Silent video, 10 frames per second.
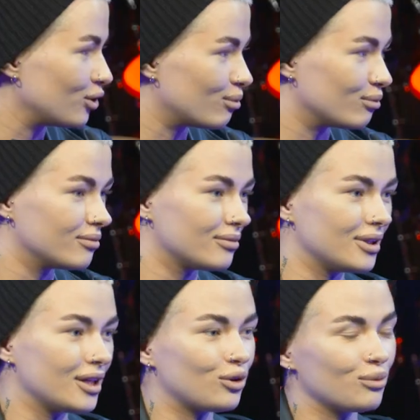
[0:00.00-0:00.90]

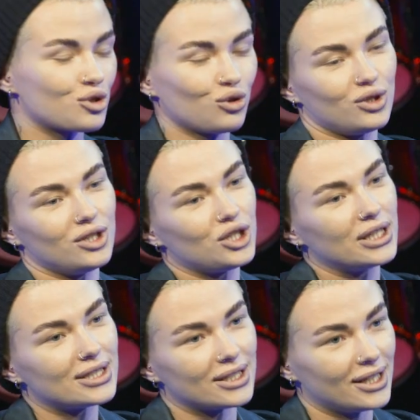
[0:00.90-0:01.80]
том, на том, что
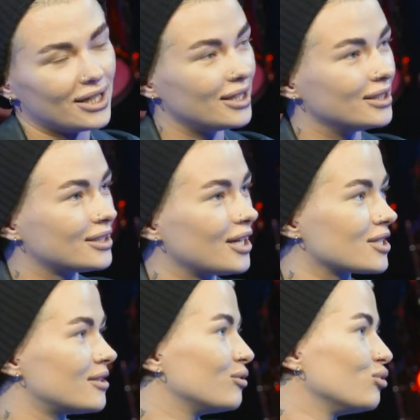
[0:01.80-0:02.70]
сейчас играет из
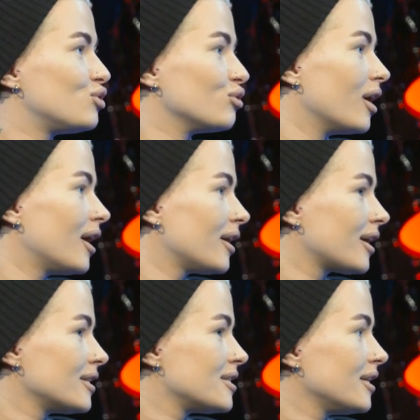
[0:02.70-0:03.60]
каждого утюга,
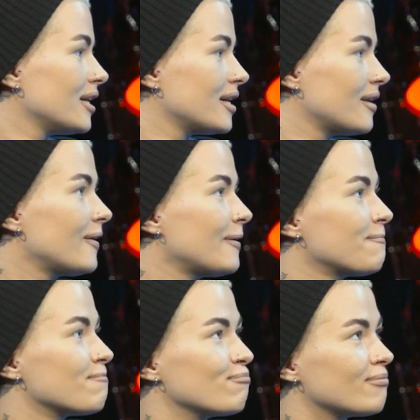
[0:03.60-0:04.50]
хотя я
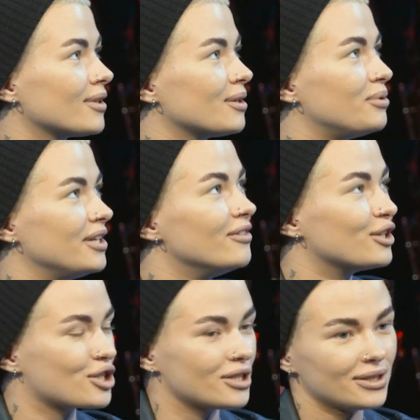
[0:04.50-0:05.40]

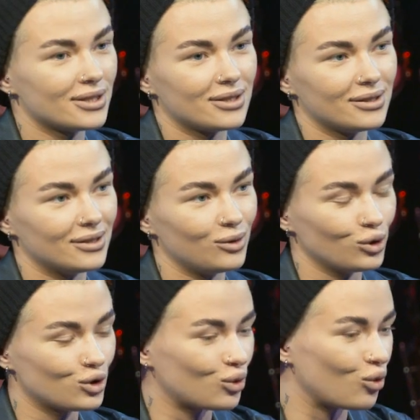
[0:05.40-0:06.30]
приверженец
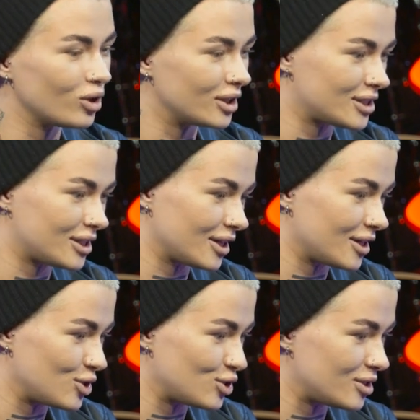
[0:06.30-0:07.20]
олдскула, э,
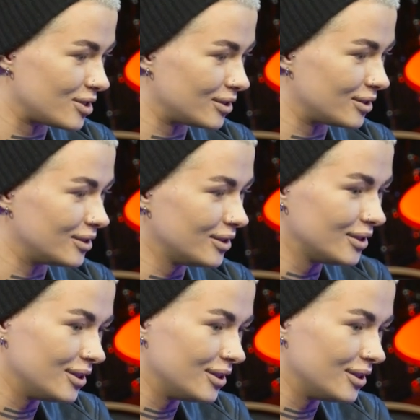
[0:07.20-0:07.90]
стараюсь э,